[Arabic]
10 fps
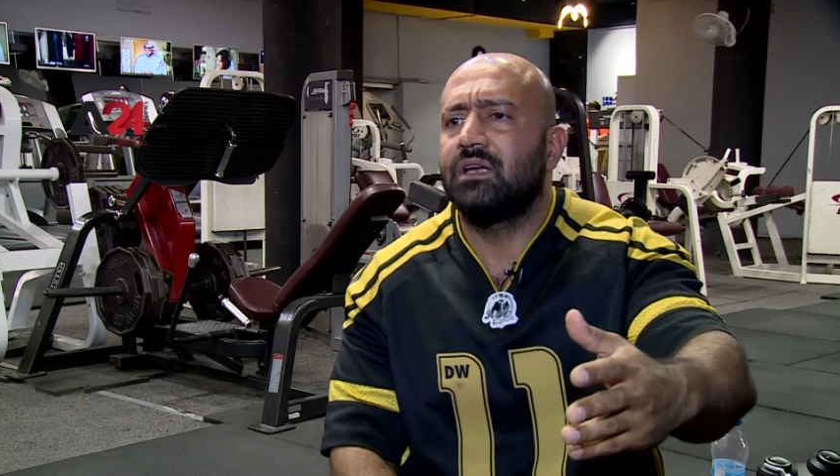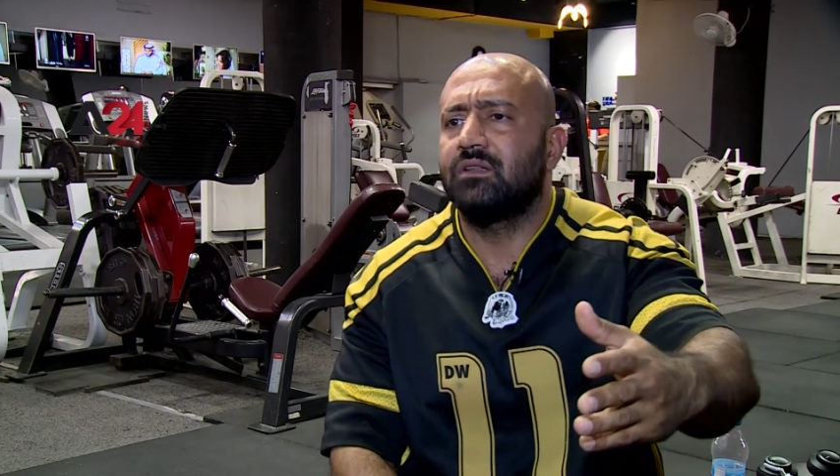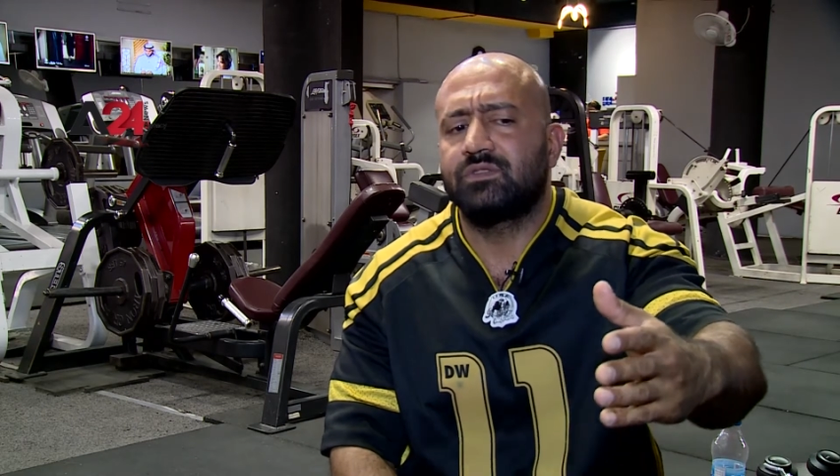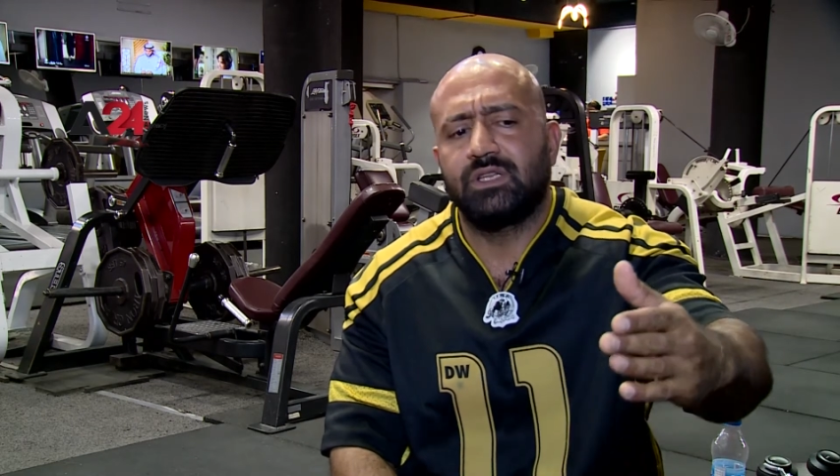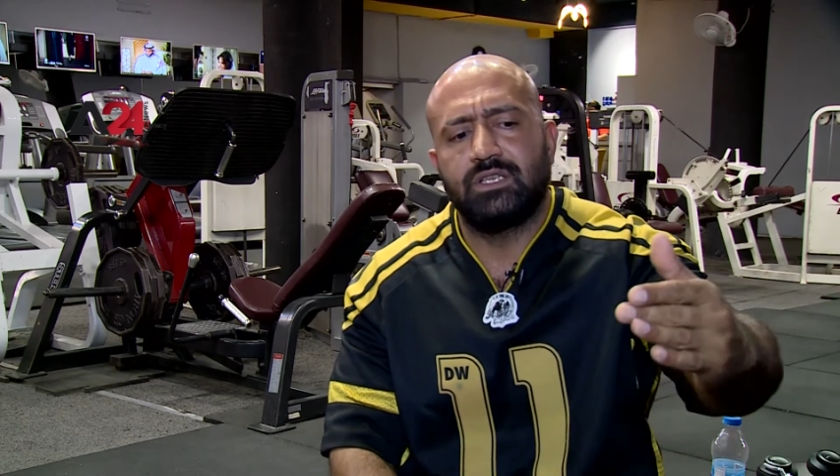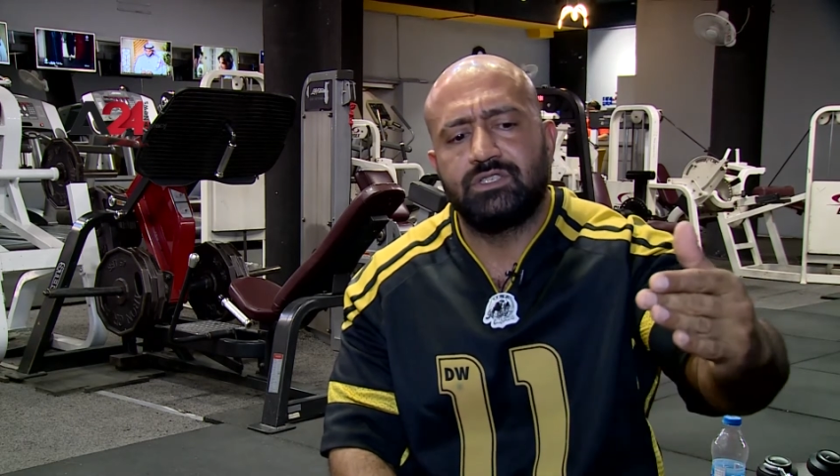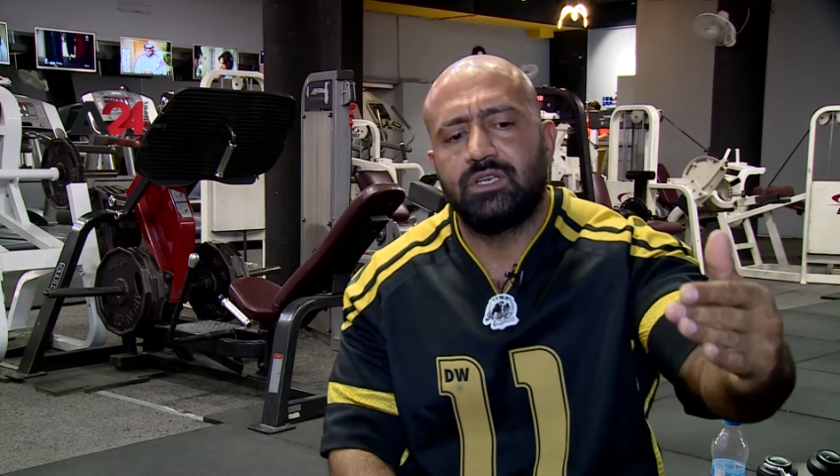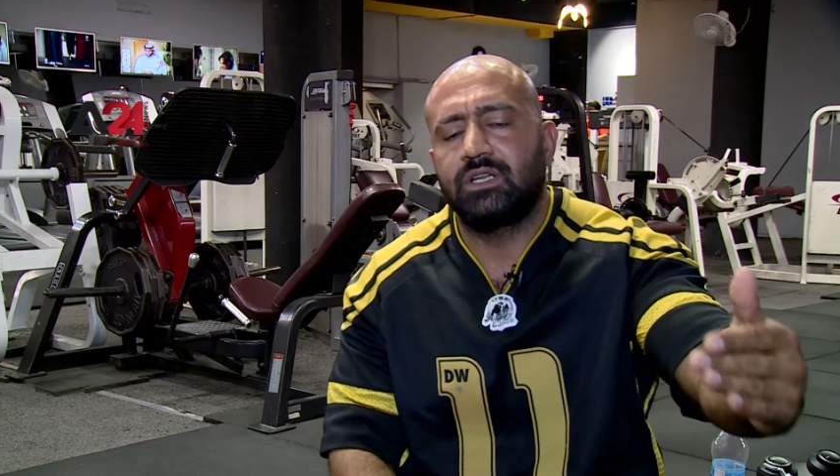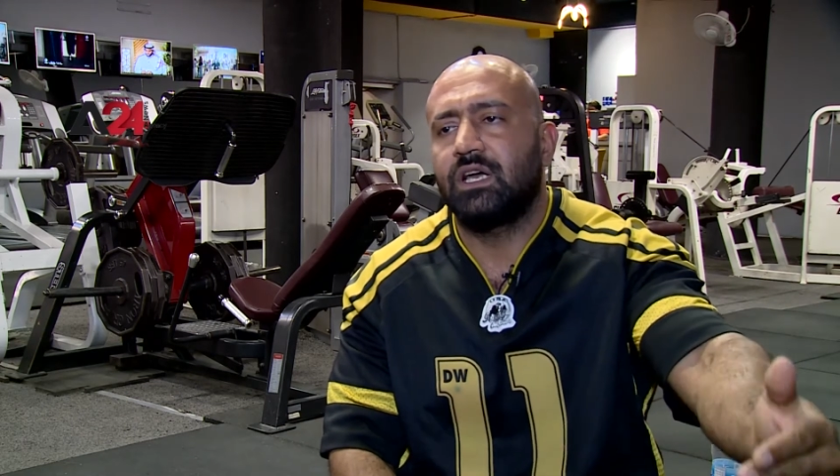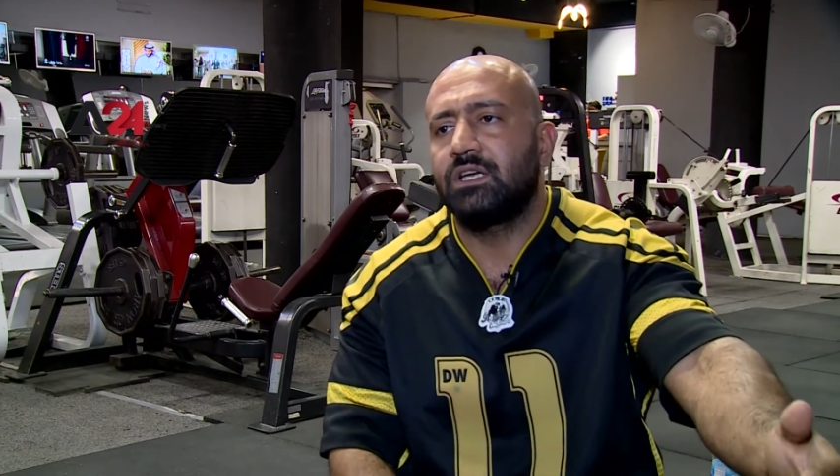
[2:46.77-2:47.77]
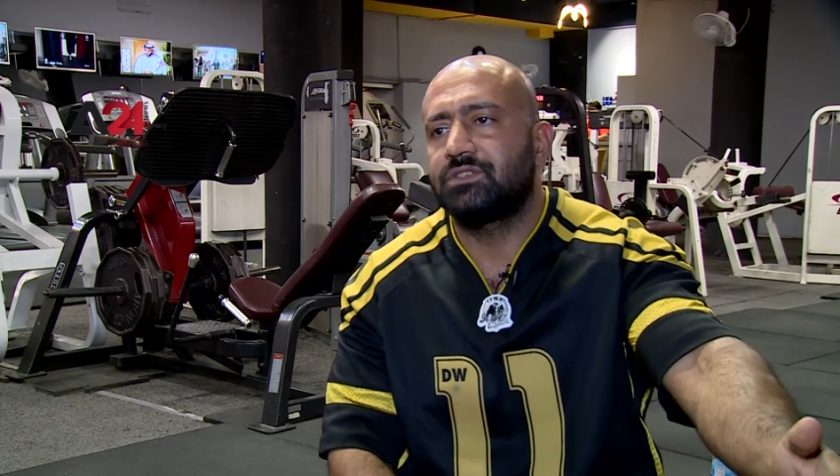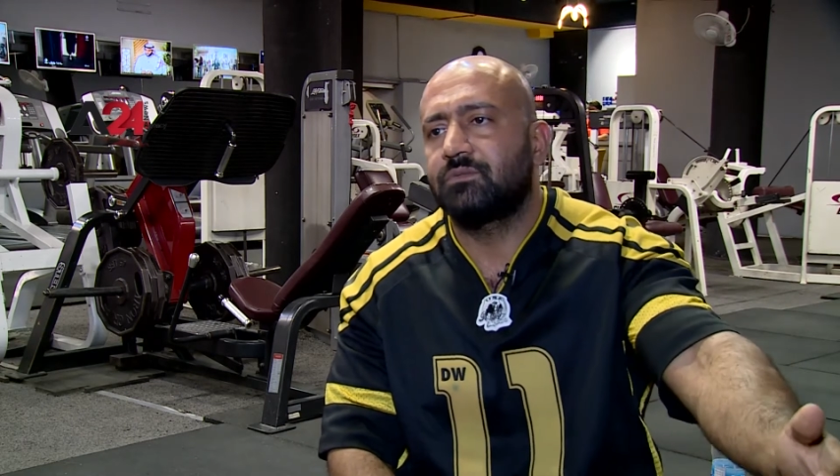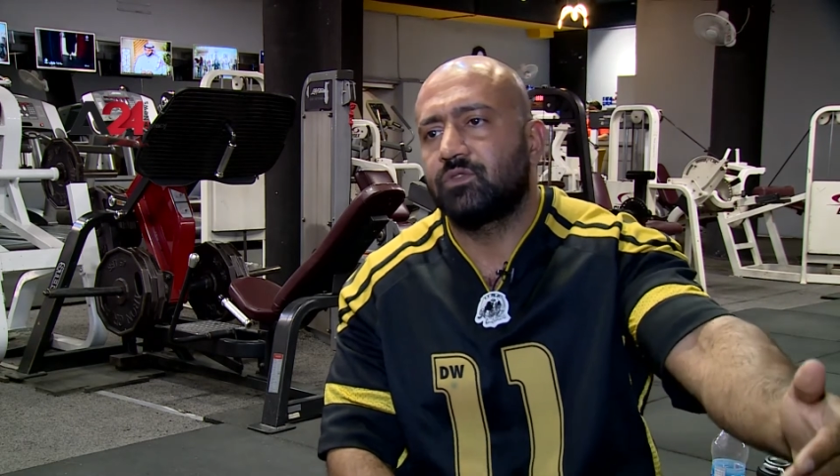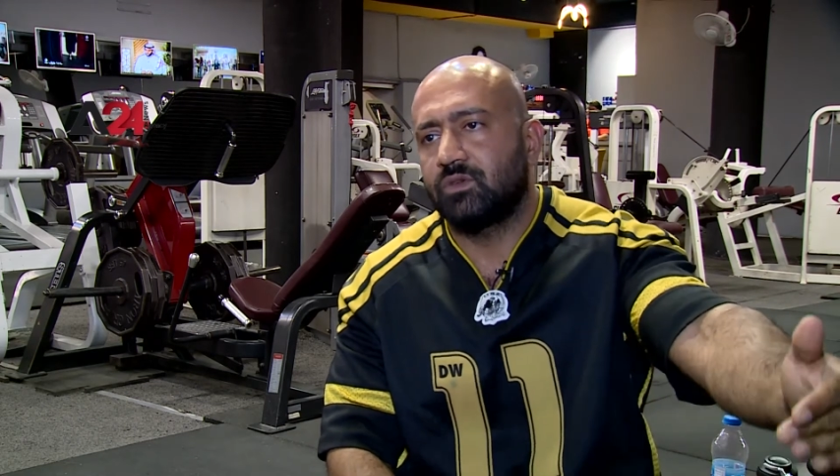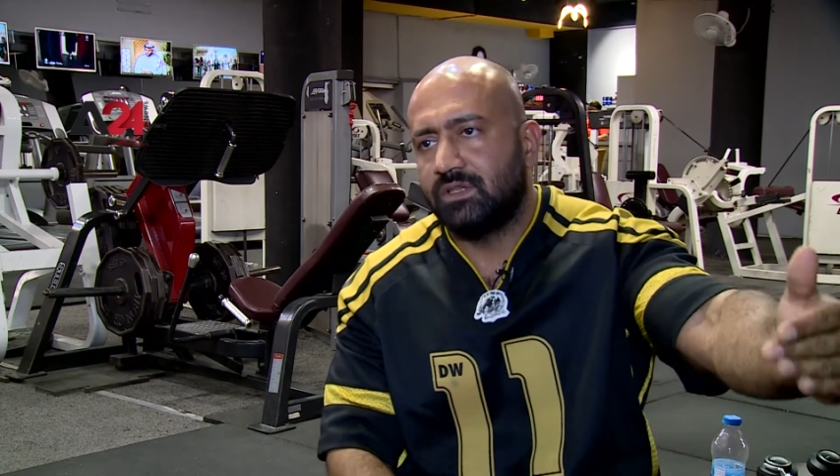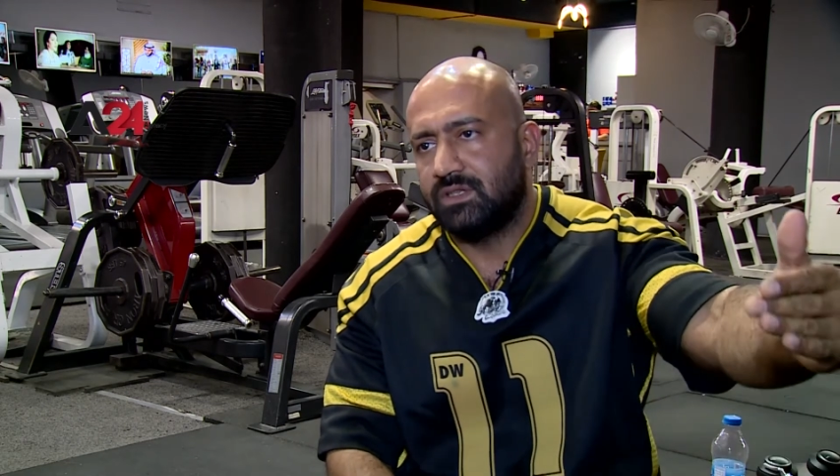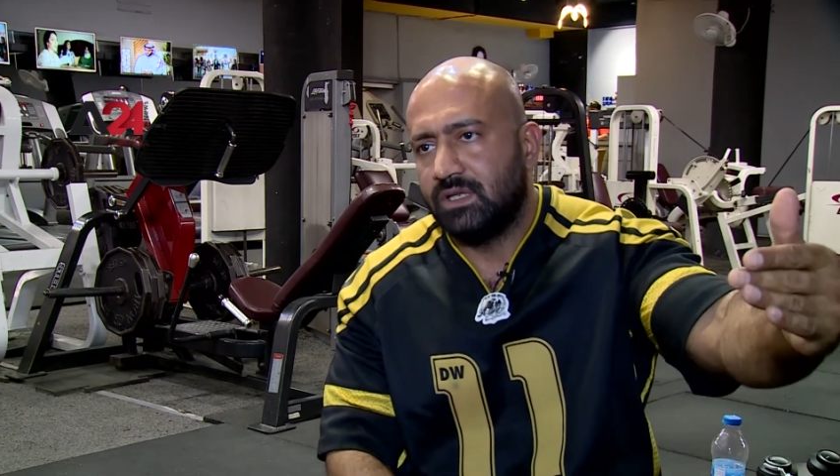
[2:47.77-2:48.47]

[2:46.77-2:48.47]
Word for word: ان وصلنا شهر العاشر بطوله